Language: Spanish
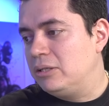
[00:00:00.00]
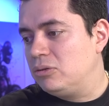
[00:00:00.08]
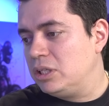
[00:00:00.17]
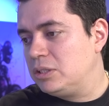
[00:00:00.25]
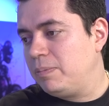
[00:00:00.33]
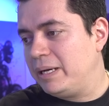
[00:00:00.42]

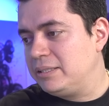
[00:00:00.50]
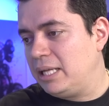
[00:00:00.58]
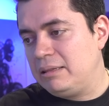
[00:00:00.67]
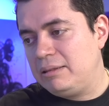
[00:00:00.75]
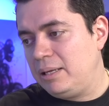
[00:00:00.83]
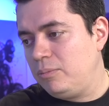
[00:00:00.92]
Eso es
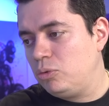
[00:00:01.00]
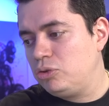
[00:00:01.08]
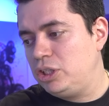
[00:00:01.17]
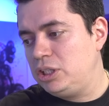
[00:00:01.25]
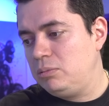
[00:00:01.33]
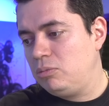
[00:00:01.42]
bastante,
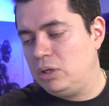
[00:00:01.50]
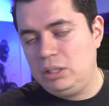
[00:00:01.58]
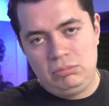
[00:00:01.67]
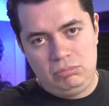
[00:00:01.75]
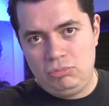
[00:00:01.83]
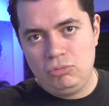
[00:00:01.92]
muchísimo, ¿eh?
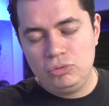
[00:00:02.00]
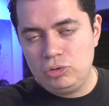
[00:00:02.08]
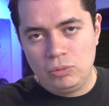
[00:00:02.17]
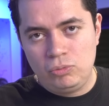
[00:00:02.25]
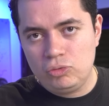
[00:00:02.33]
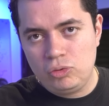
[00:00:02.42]

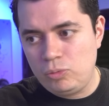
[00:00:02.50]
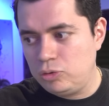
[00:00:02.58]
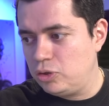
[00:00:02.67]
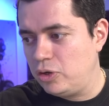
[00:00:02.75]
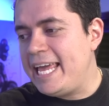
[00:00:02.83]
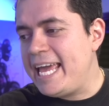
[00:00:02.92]
Mucho, mucho,
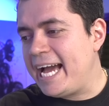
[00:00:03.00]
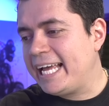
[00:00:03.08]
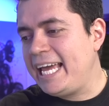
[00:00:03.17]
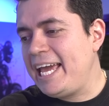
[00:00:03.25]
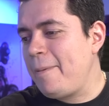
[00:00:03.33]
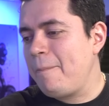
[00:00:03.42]
mucho. Y
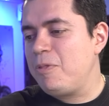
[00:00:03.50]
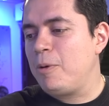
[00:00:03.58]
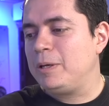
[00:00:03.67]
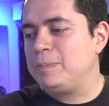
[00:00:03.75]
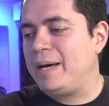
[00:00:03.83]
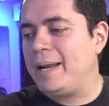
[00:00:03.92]
aquí,
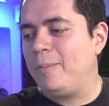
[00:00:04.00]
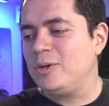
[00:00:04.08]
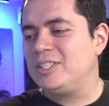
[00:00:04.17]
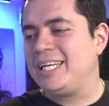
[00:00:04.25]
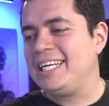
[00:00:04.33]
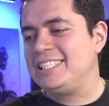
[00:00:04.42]
nomás para
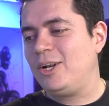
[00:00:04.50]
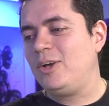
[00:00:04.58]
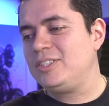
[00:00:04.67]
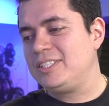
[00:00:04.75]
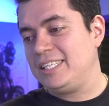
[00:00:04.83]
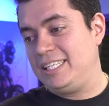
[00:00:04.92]

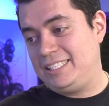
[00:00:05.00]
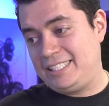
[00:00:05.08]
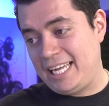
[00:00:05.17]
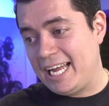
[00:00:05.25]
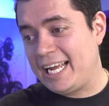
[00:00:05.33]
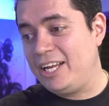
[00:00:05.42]
mostrárselos,
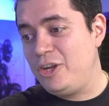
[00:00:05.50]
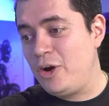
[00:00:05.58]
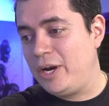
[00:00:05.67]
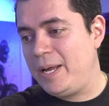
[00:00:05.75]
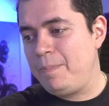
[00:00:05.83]
está cañón,